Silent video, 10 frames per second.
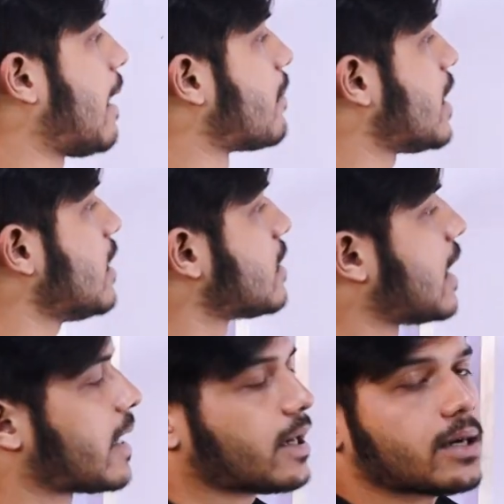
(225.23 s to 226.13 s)
আমরা
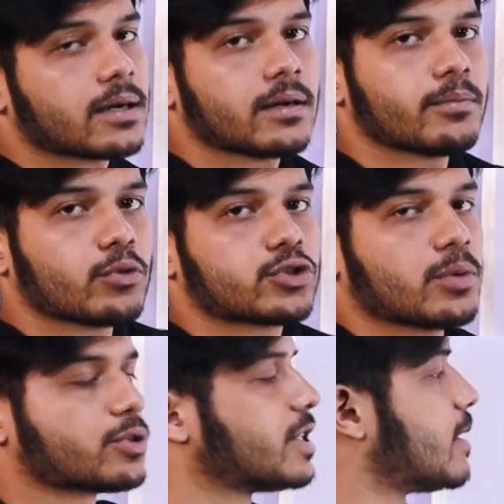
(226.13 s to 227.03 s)
ধারার মোট
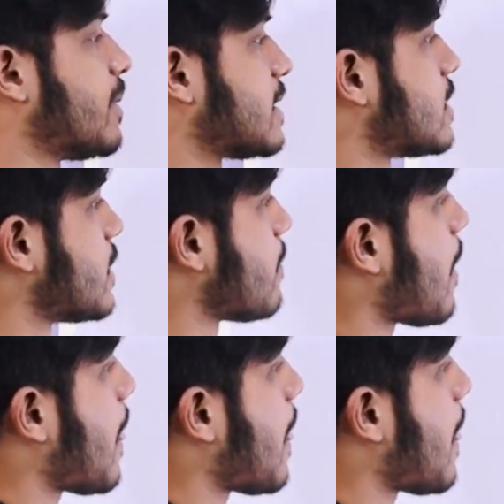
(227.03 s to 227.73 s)
সমষ্টিটি পাচ্ছি